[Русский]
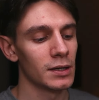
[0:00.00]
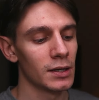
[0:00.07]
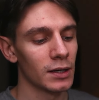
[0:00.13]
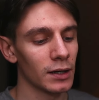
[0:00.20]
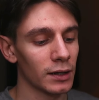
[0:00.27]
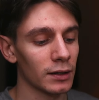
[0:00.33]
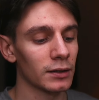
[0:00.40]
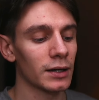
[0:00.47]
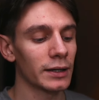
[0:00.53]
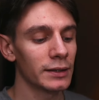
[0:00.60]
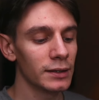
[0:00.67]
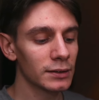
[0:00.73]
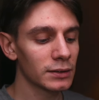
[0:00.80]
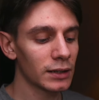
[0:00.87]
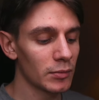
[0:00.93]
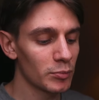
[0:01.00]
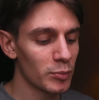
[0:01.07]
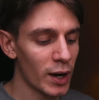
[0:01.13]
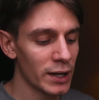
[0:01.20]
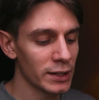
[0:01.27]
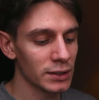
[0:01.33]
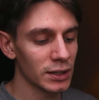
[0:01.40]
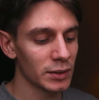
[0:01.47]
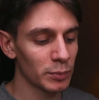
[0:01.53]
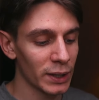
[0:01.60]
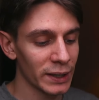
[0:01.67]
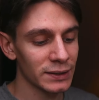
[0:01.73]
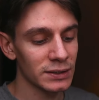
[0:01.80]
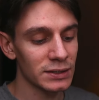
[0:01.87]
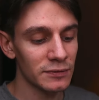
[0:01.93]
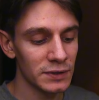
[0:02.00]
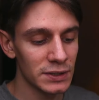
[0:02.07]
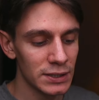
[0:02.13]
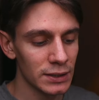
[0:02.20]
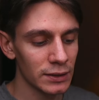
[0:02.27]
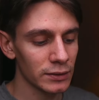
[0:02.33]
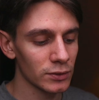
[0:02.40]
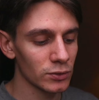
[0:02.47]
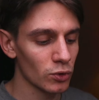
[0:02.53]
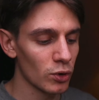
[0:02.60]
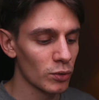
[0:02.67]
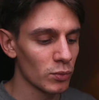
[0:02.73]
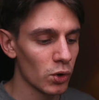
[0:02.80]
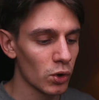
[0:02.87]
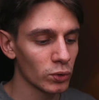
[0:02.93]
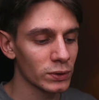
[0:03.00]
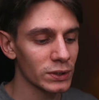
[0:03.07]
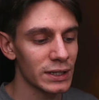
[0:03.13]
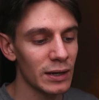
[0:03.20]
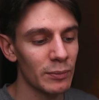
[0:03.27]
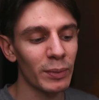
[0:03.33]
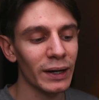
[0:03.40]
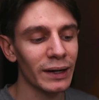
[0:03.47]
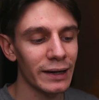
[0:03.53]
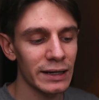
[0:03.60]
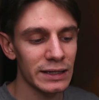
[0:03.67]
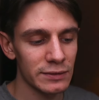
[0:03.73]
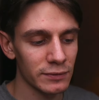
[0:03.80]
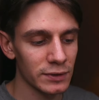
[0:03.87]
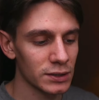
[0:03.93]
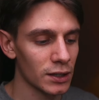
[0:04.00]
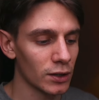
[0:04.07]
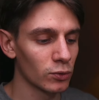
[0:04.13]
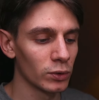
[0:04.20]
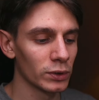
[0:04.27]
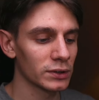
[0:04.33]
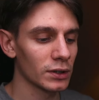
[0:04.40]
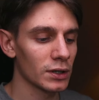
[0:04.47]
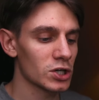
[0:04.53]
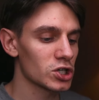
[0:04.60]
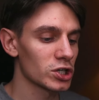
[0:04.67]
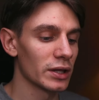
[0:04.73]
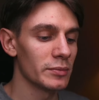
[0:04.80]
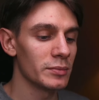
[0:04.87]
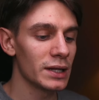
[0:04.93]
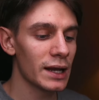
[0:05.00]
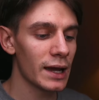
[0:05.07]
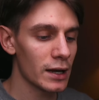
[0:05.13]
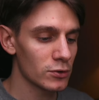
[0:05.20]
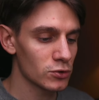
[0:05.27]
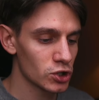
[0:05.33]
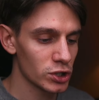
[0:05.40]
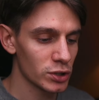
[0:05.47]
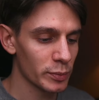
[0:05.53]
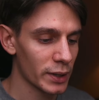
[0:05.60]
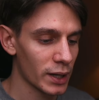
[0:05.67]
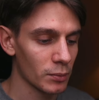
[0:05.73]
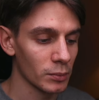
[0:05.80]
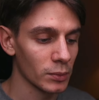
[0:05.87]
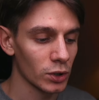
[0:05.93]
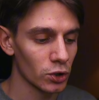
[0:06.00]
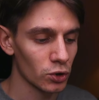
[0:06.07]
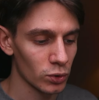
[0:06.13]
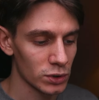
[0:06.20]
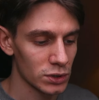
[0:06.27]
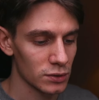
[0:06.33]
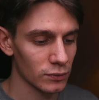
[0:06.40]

Э, какие-то компании платят дивиденды, но могут не показывать какой-то ошеломляющий прям рост.